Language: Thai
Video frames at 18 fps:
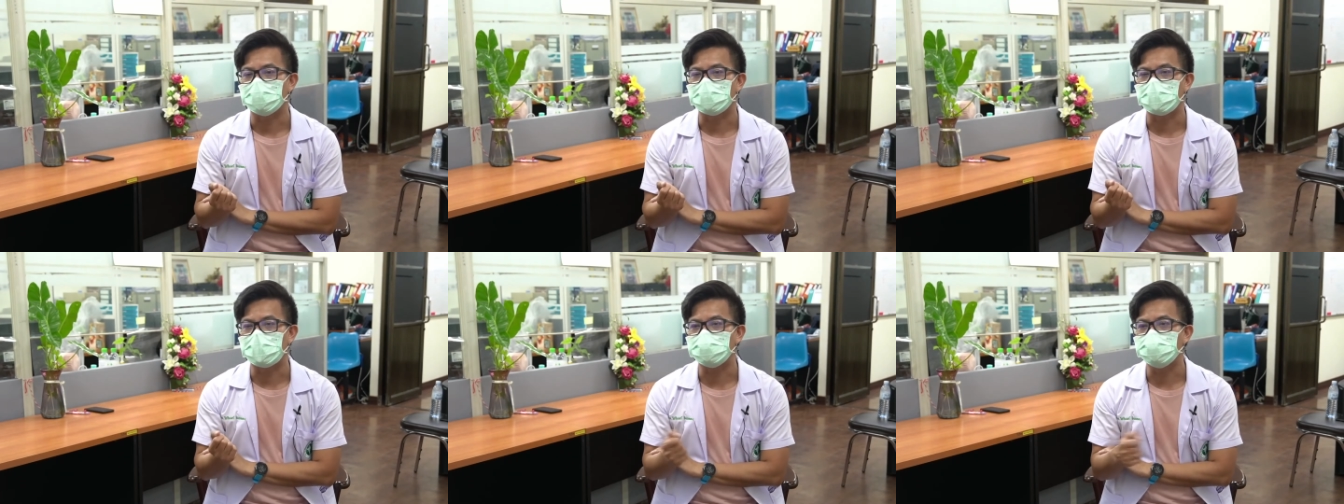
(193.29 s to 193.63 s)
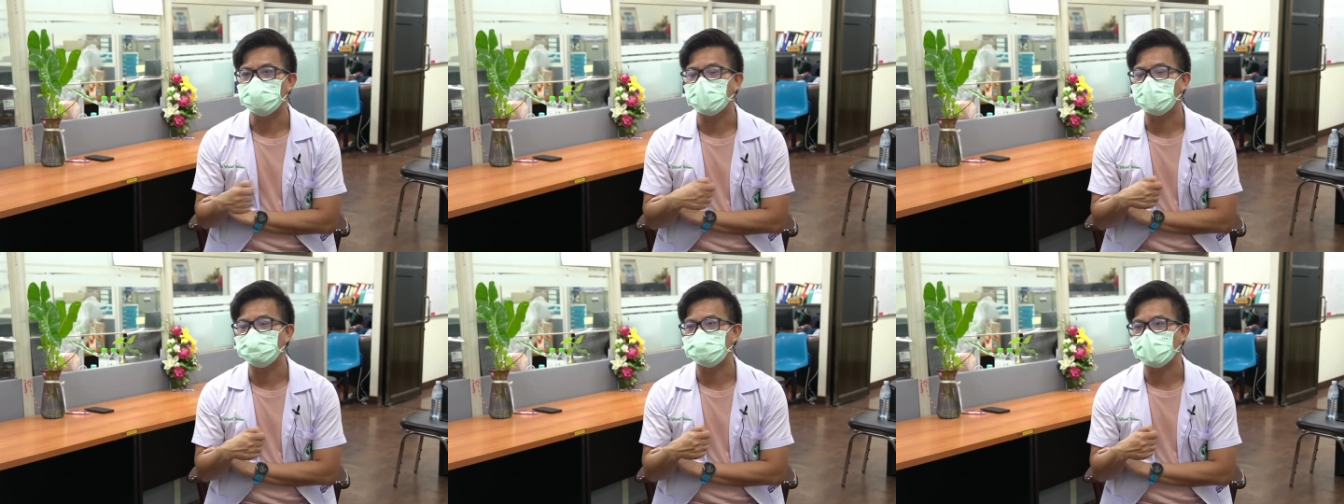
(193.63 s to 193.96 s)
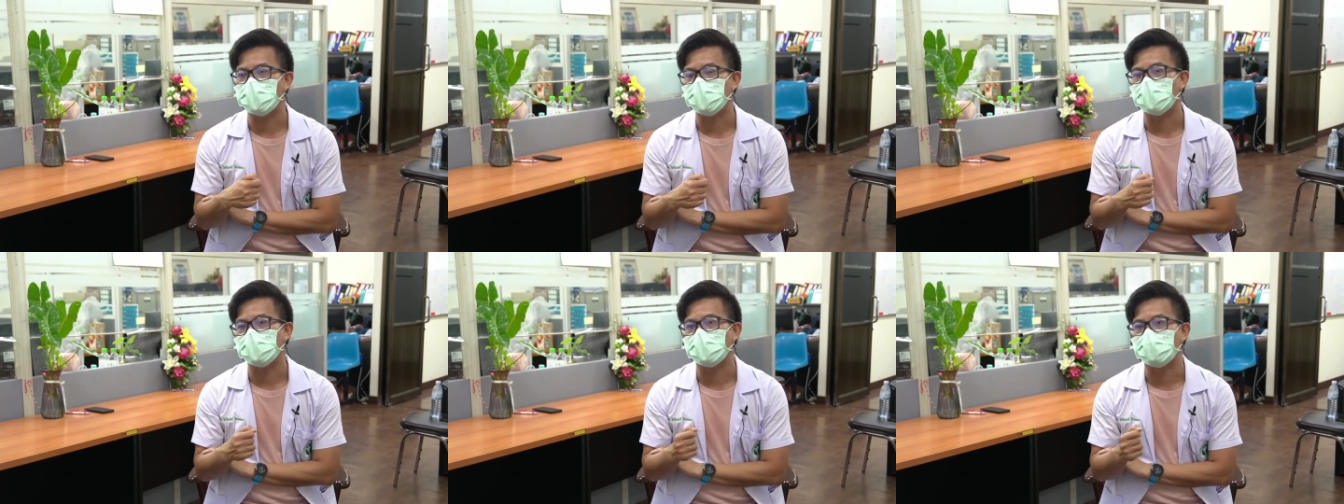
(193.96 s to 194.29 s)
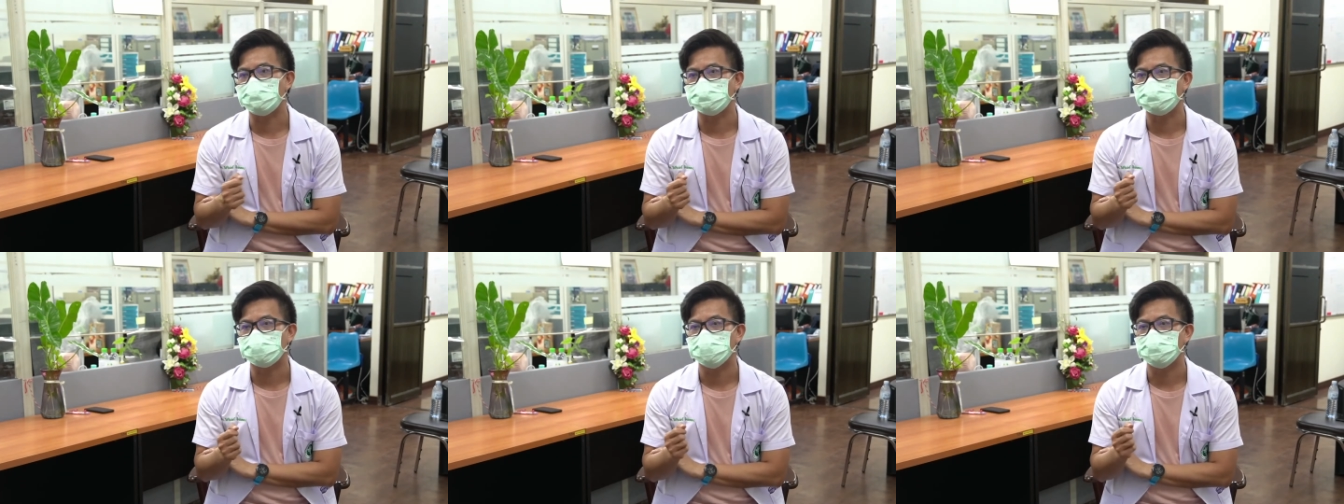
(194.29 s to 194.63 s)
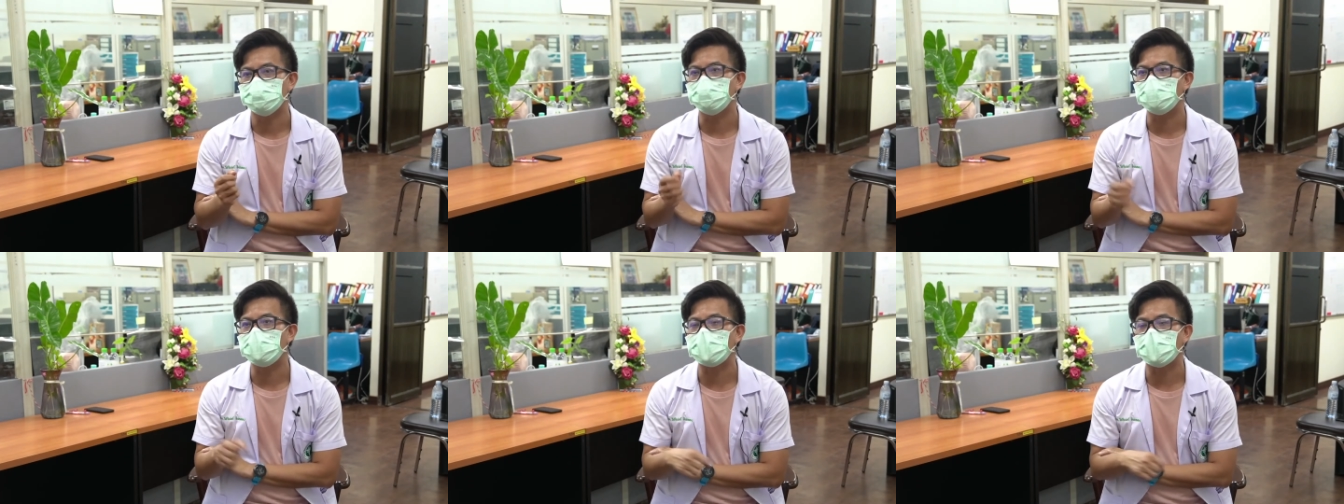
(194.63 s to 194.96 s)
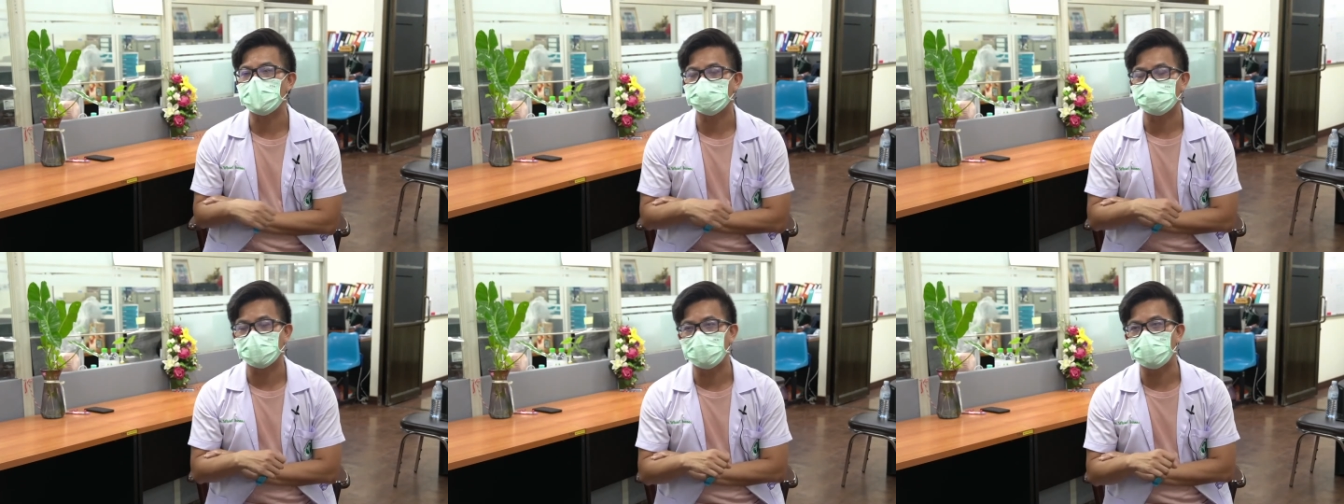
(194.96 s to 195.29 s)
การที่เราจะอยู่ร่วมกั
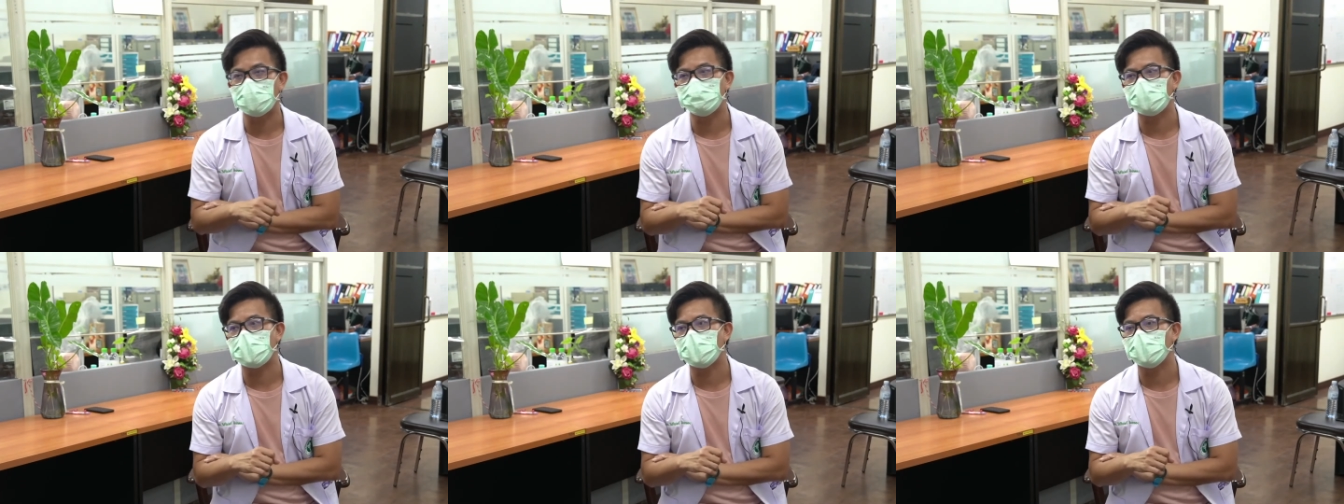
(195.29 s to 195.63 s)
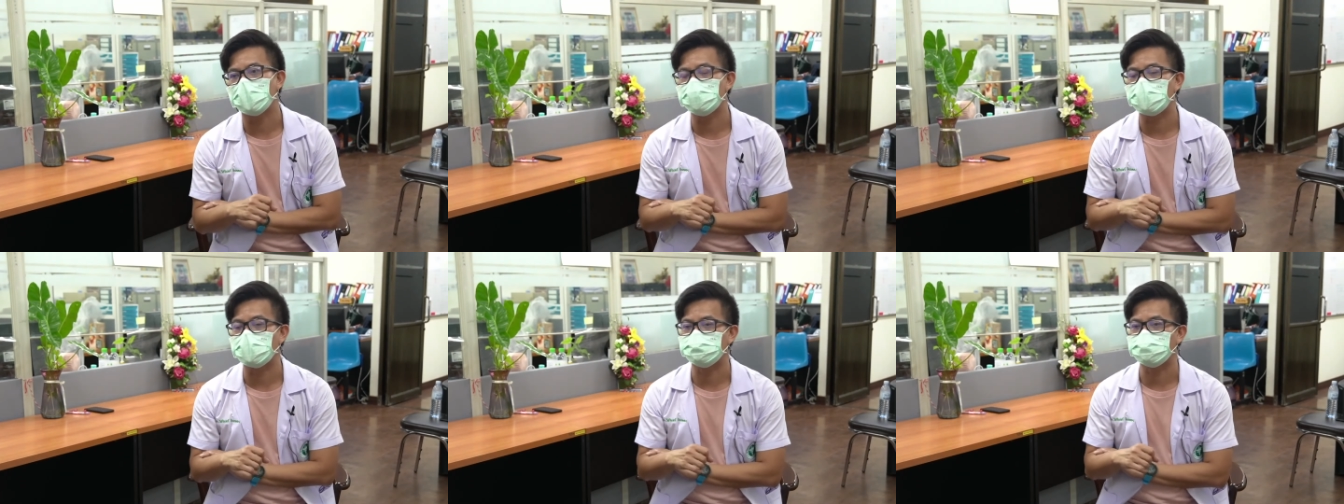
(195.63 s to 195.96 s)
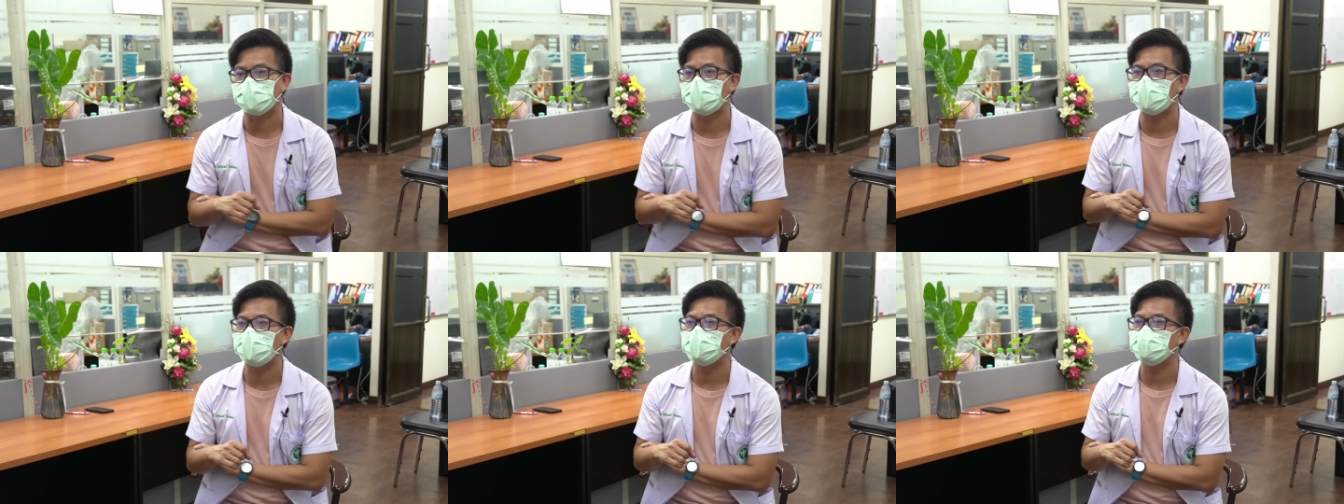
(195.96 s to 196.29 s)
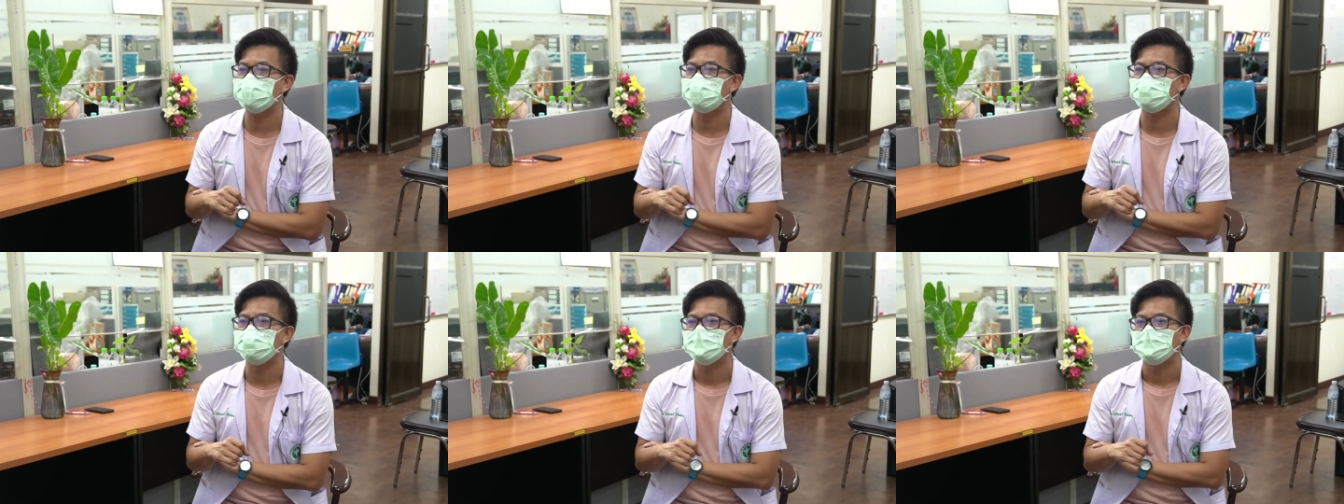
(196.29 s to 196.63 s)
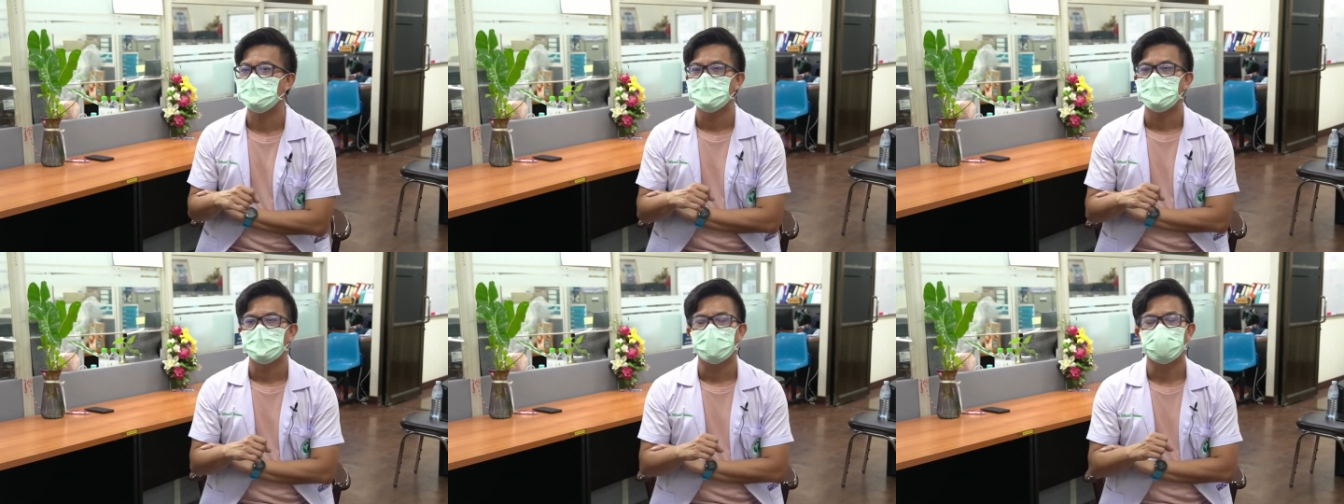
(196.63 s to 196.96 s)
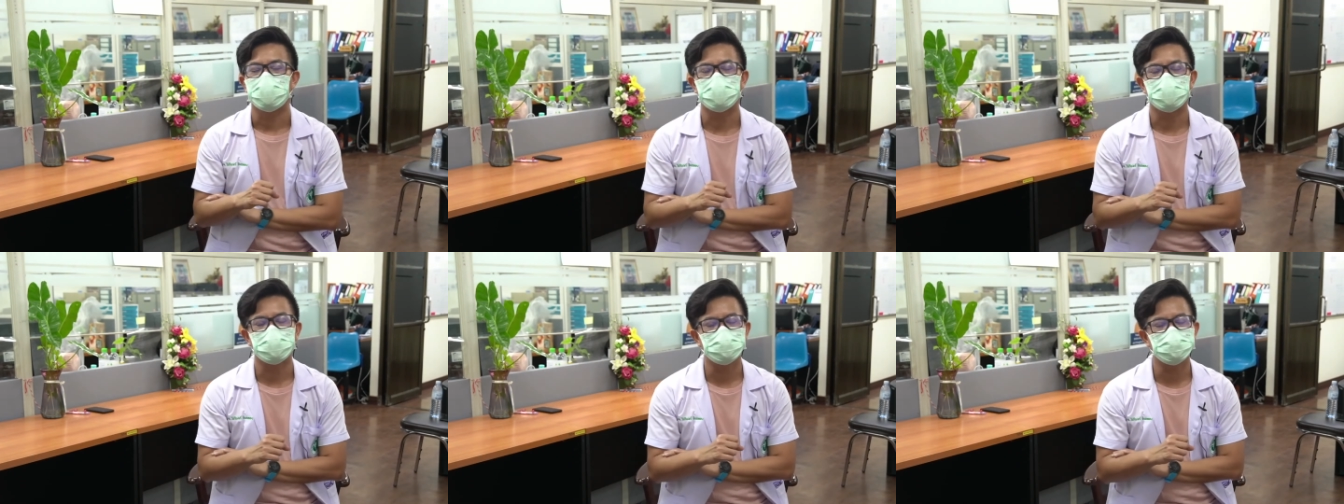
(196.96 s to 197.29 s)
นในสังคมได้ ก็อยากจะให้
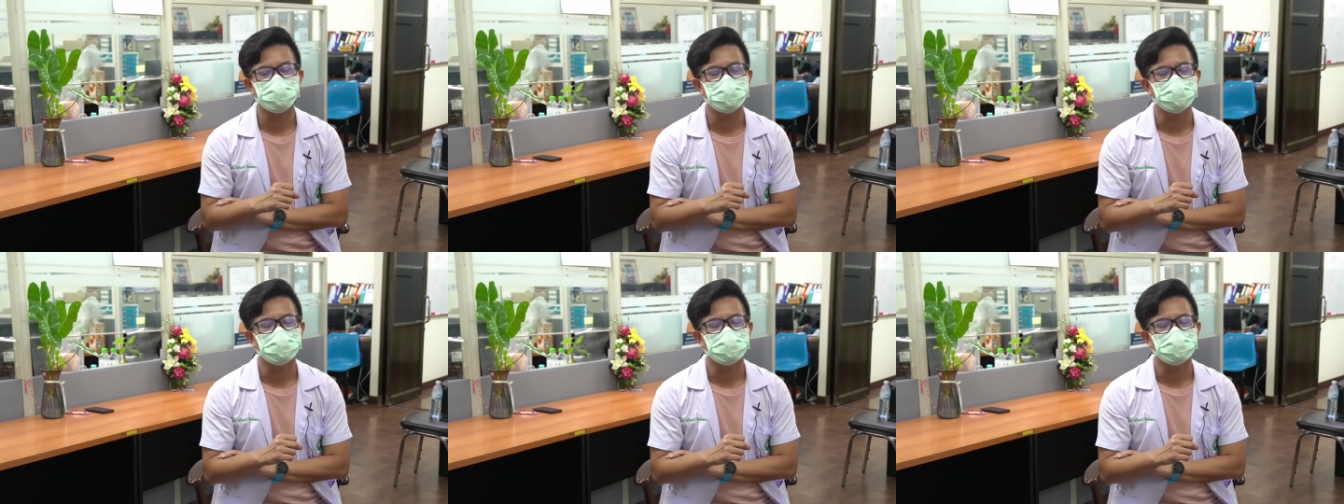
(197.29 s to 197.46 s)
ให้